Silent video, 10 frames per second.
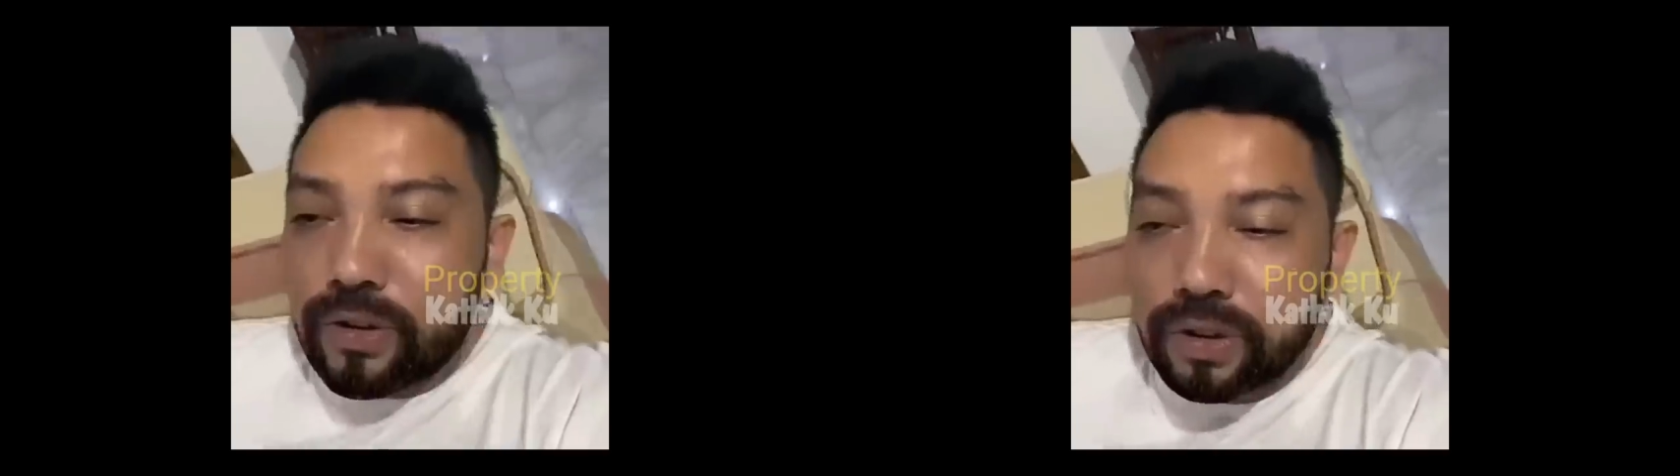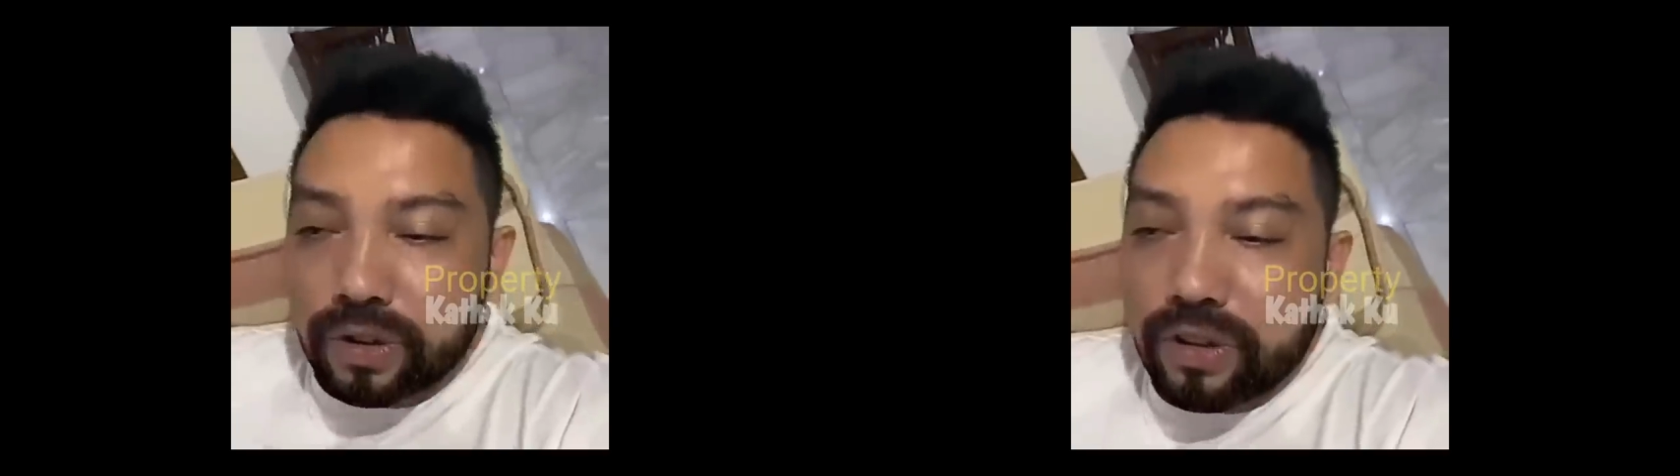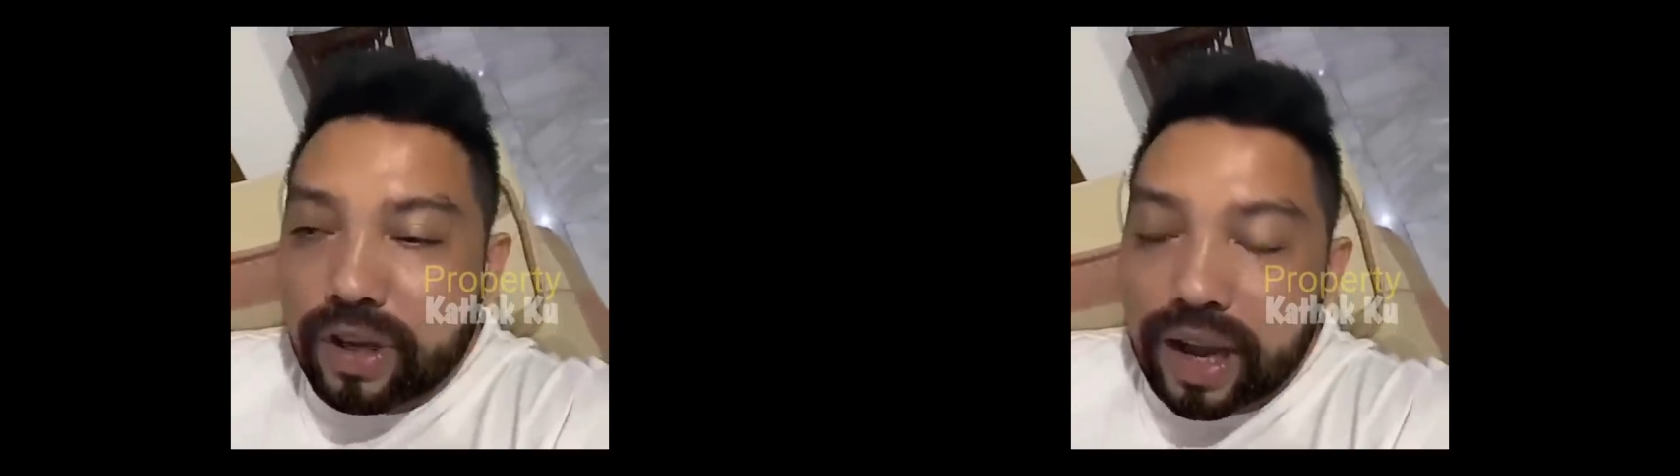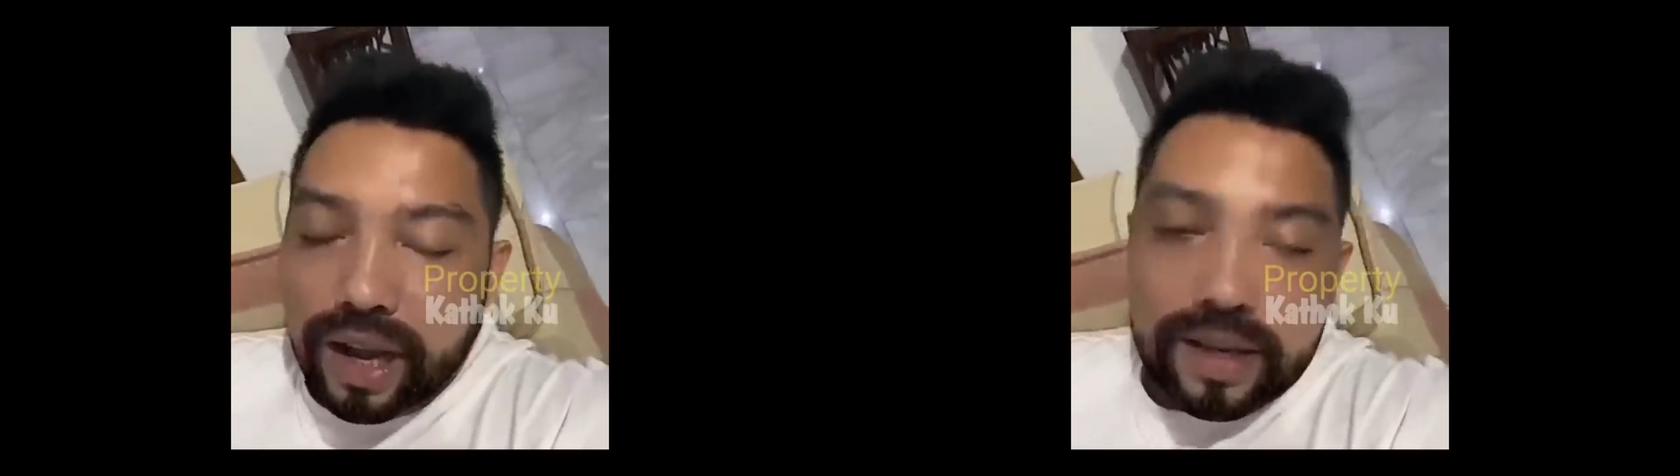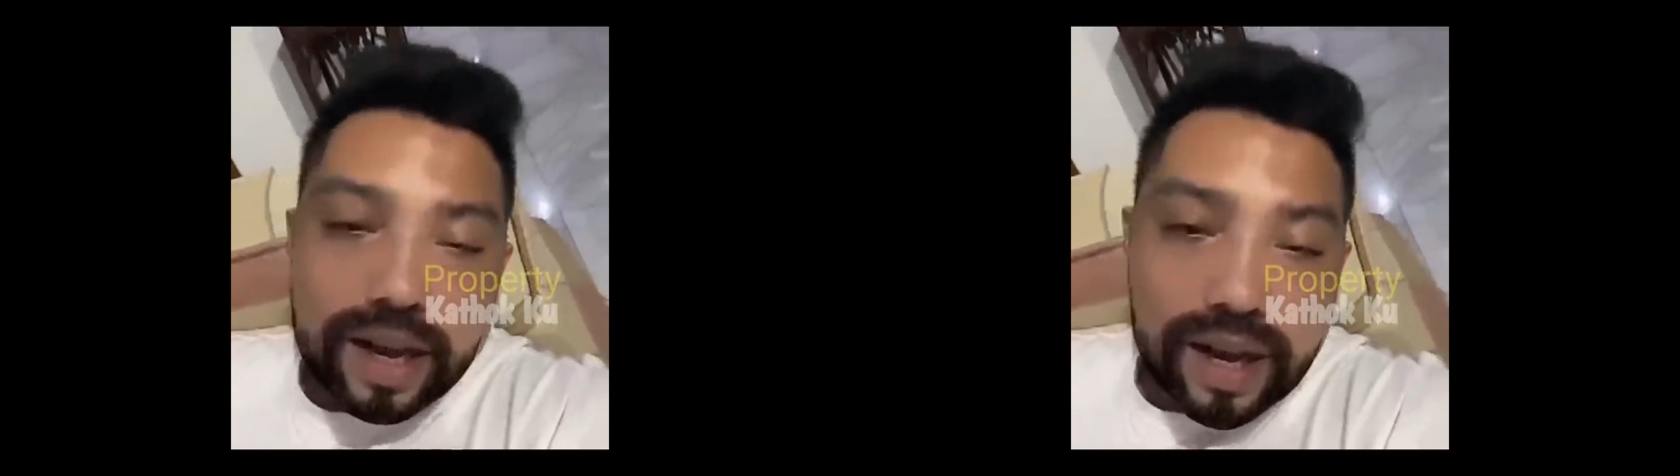Untuk
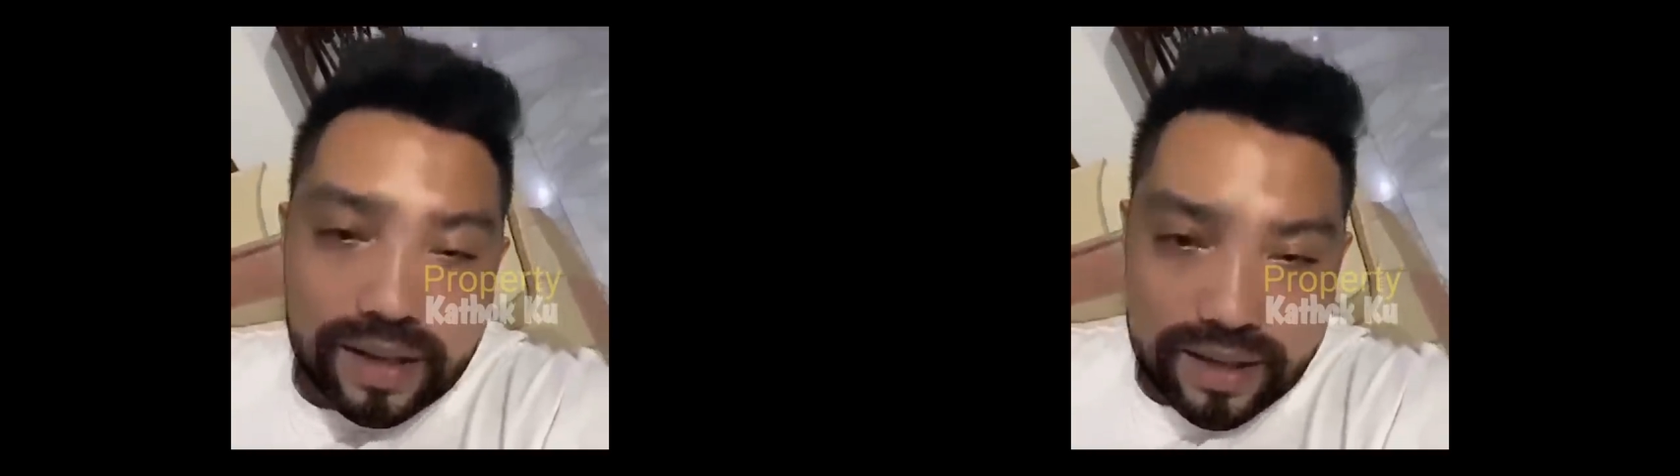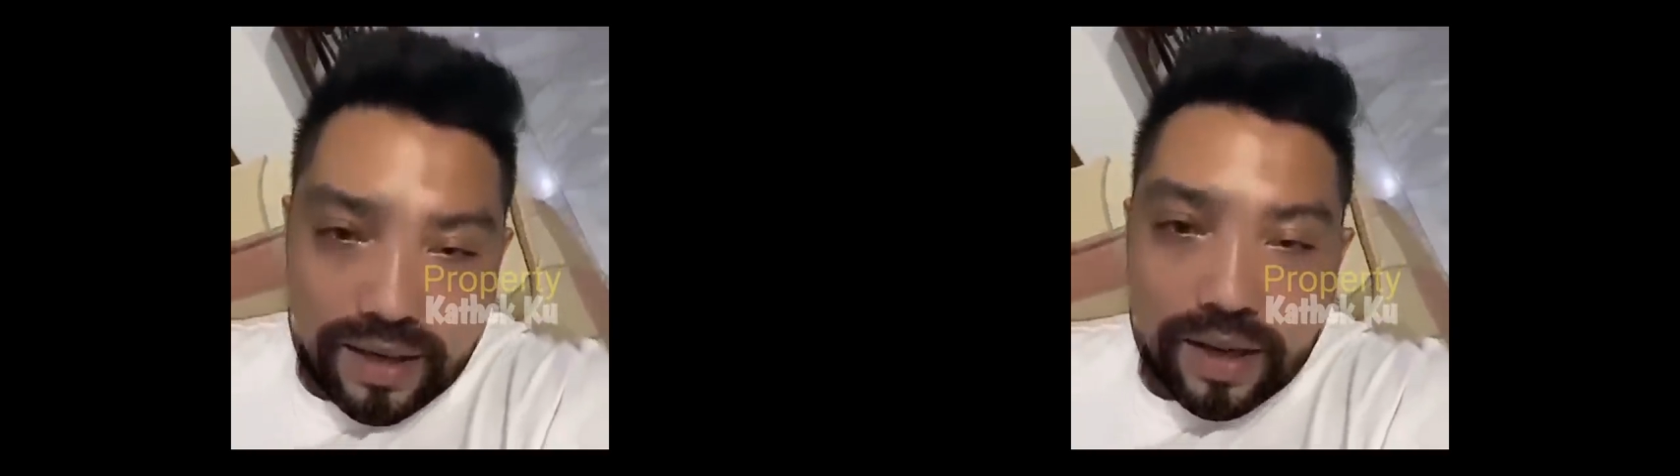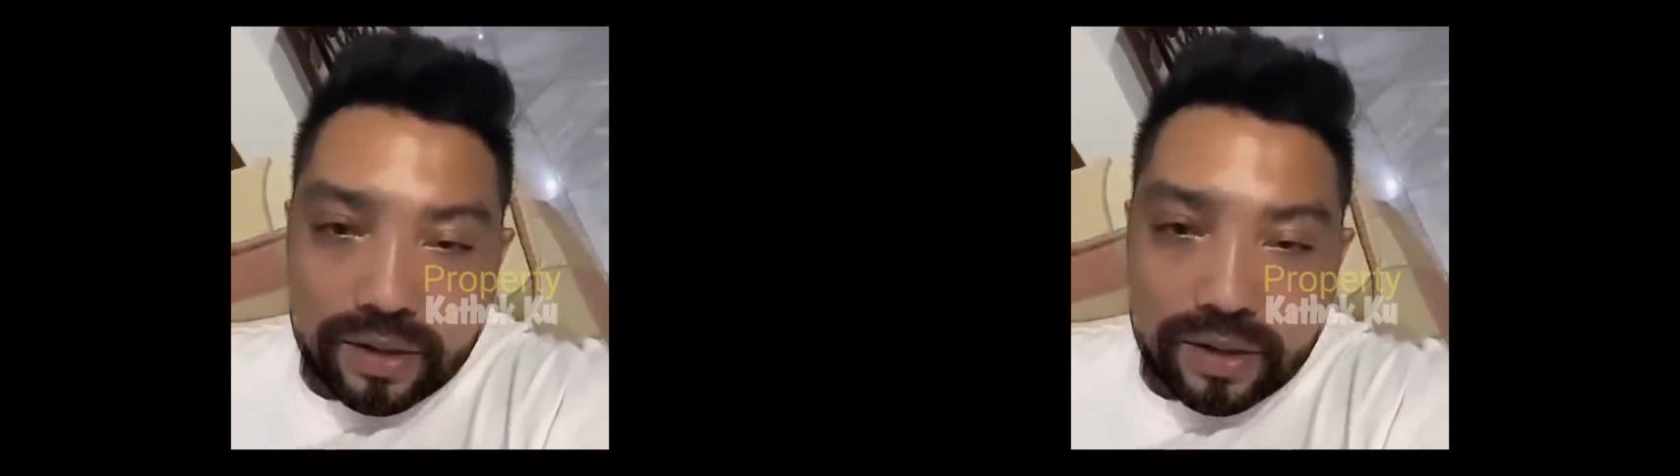ada hadir